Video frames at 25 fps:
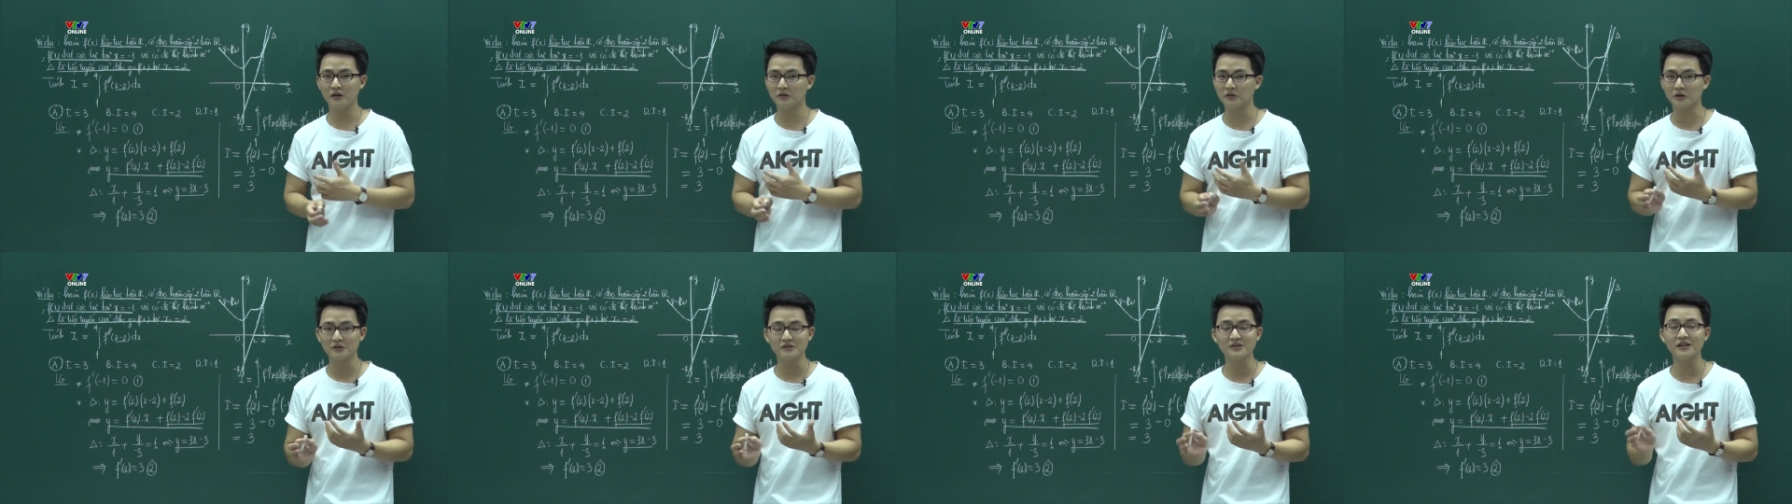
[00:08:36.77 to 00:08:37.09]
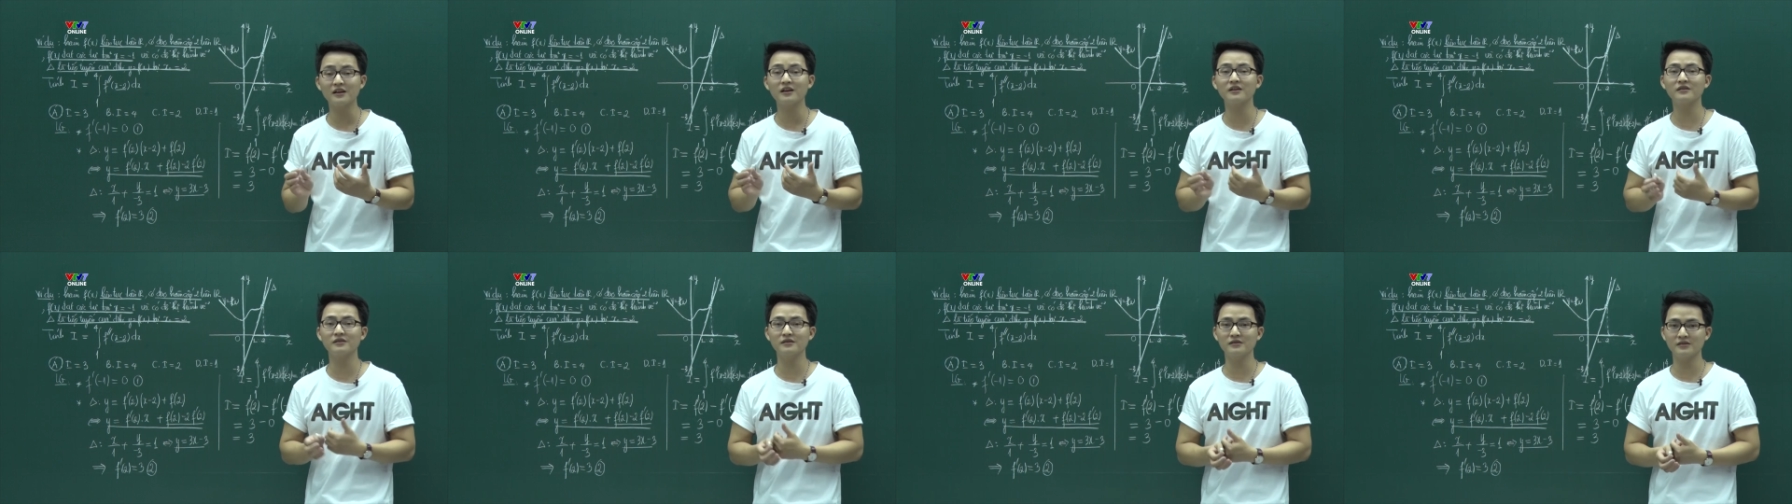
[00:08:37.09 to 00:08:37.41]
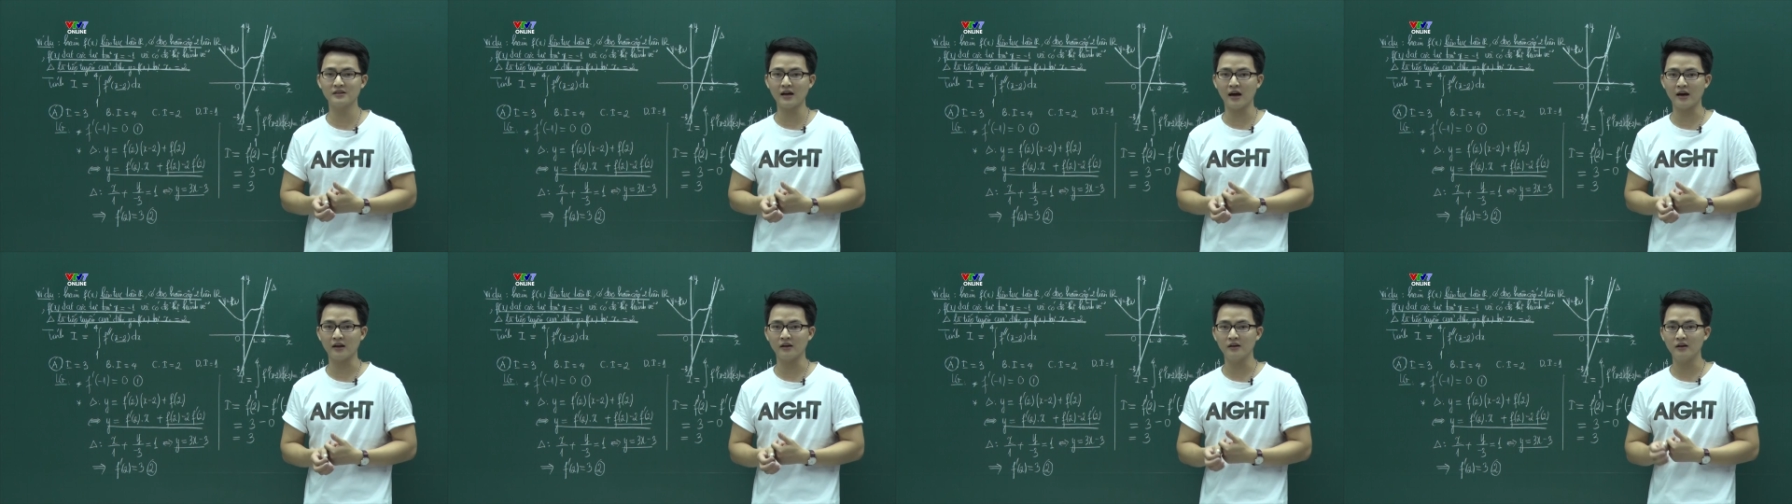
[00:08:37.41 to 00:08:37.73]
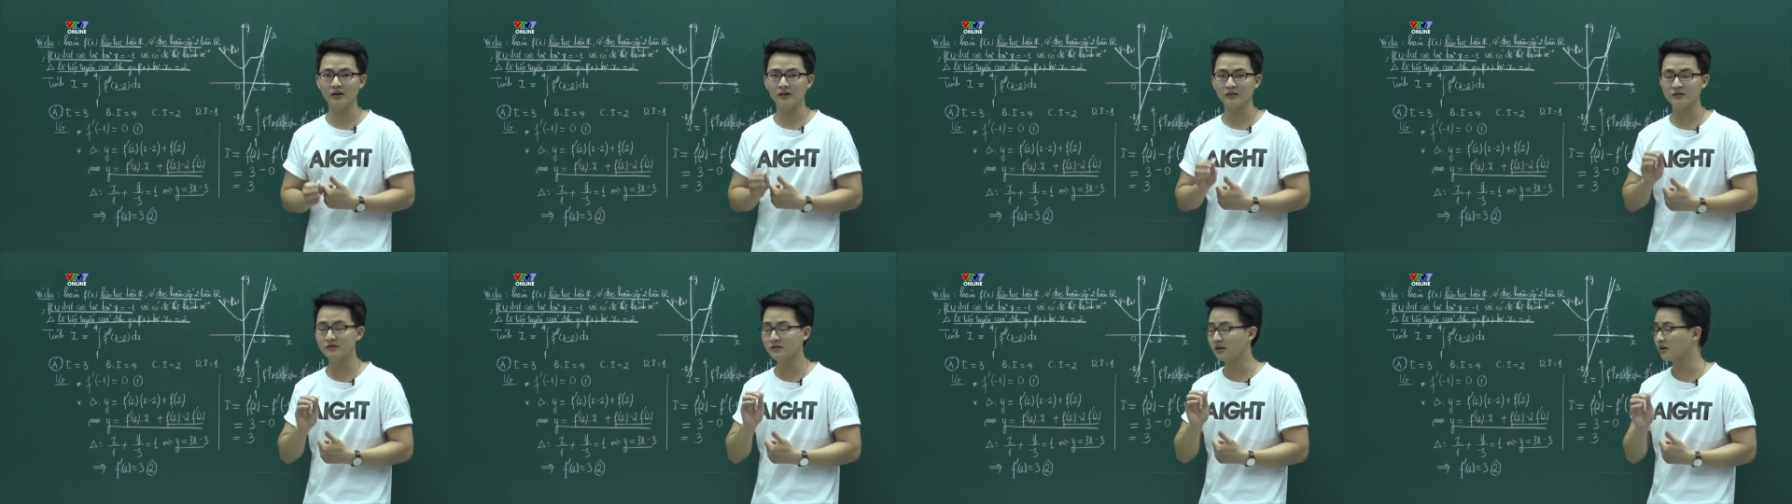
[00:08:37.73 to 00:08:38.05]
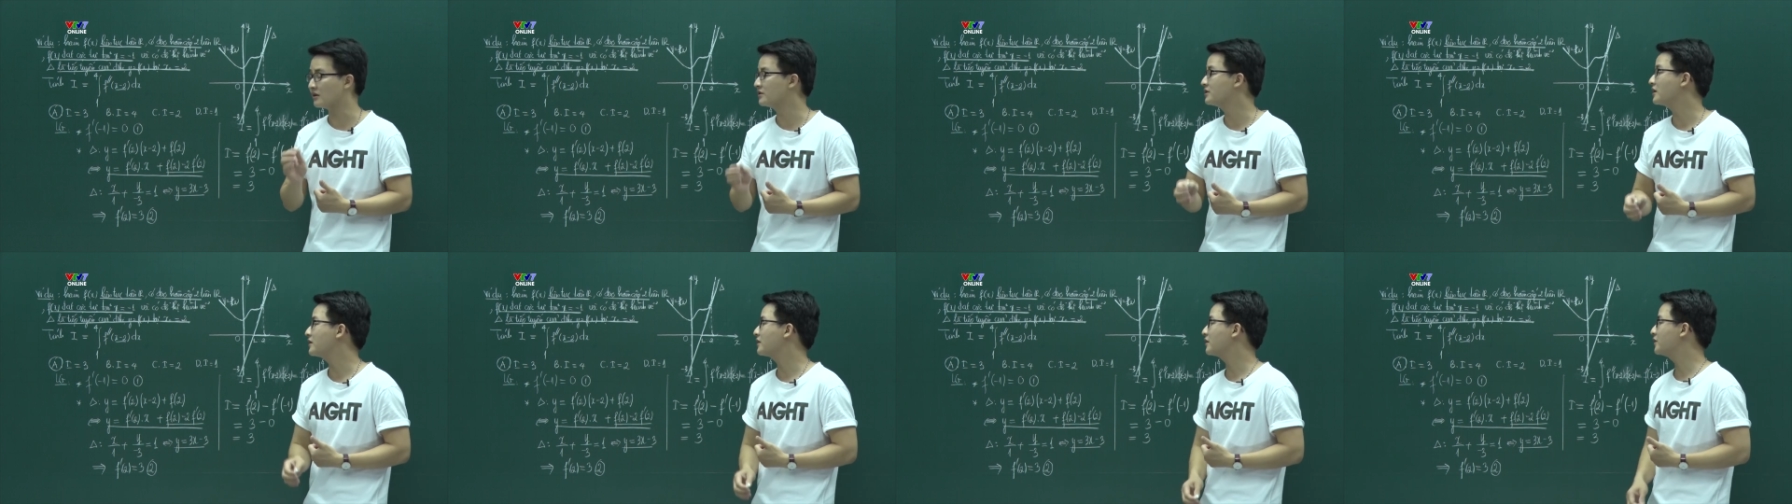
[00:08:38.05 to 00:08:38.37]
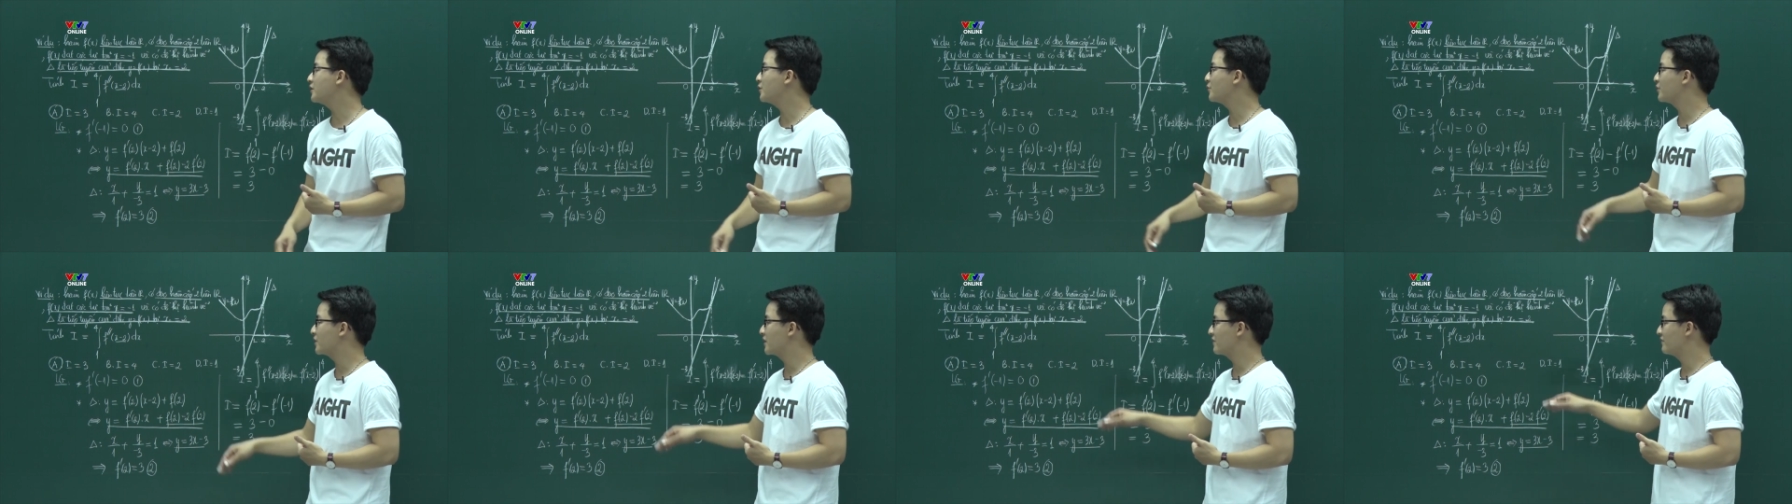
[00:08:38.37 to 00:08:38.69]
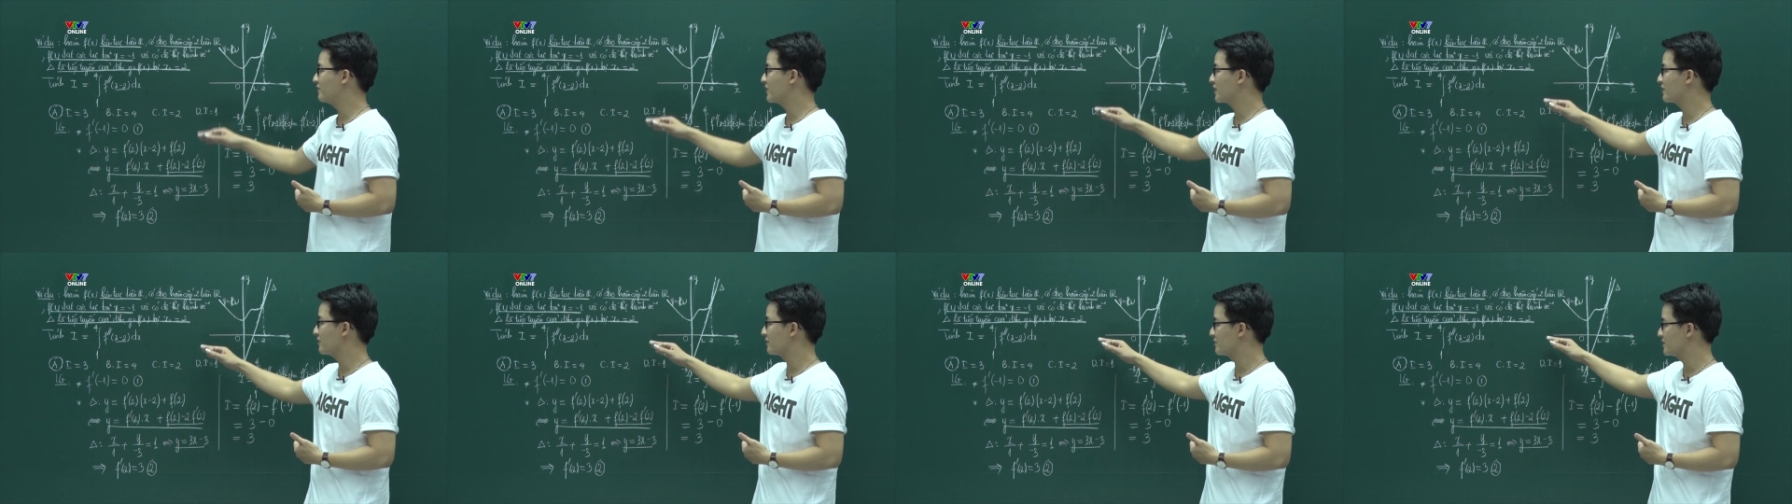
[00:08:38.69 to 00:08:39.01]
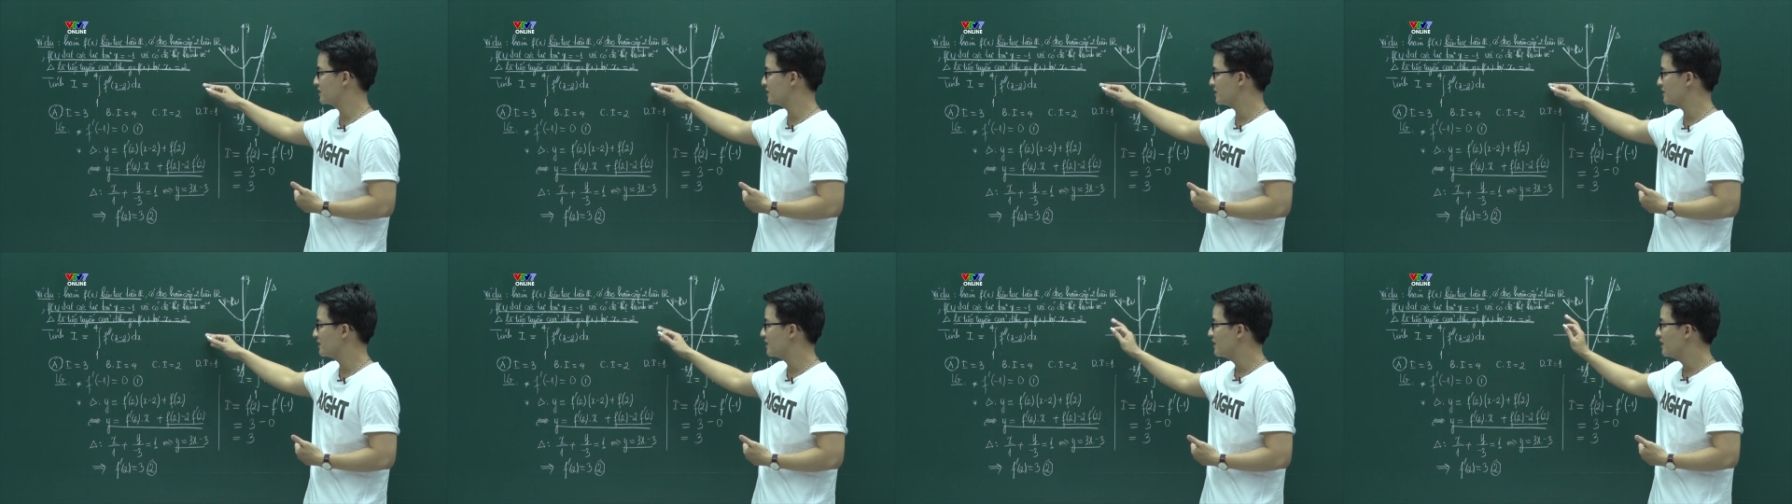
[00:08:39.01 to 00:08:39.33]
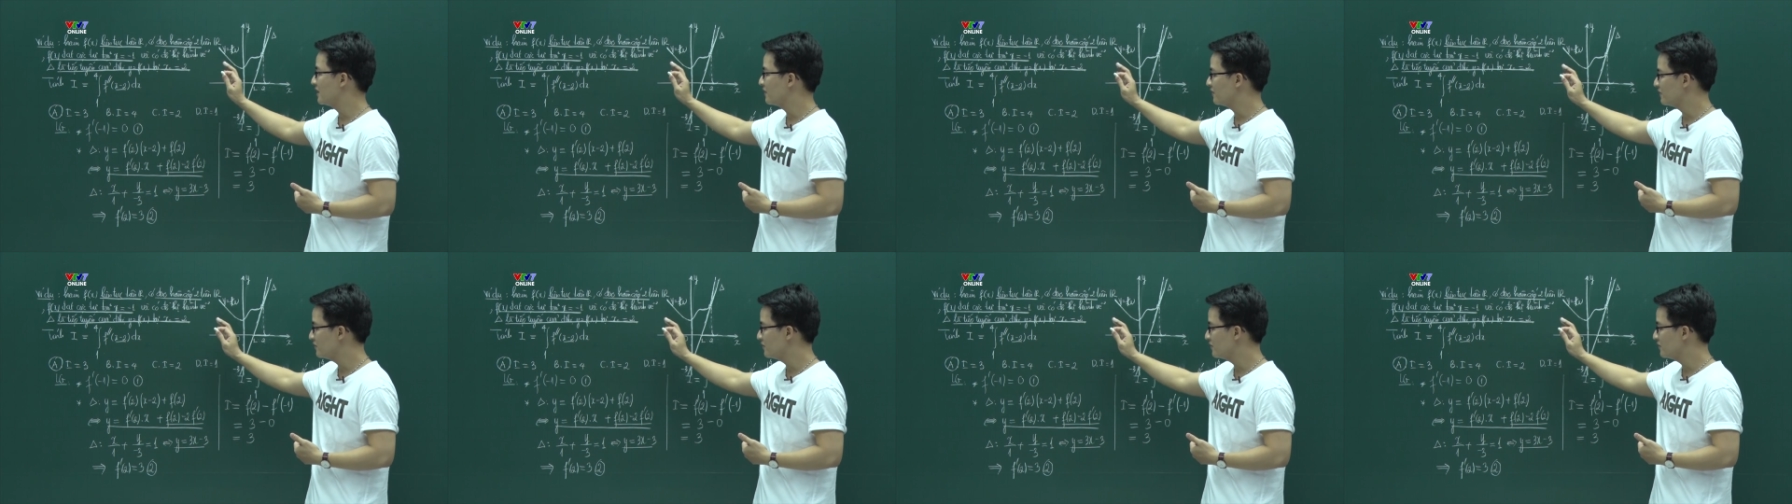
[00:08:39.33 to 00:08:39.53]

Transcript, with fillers: nó rất là đơn giản dựa trên cái điều kiện về cực trị